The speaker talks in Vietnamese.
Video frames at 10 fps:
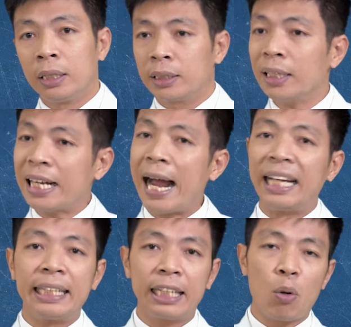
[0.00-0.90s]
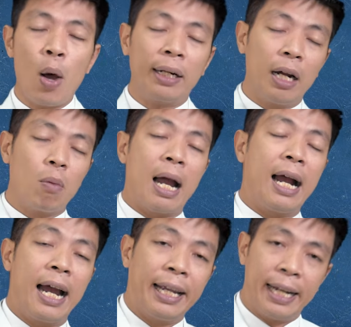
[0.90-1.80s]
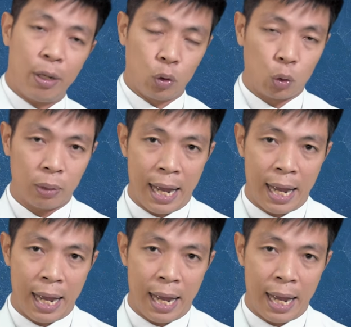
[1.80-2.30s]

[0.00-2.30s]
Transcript: tất cả những cái hoạt động hàng ngày này của chúng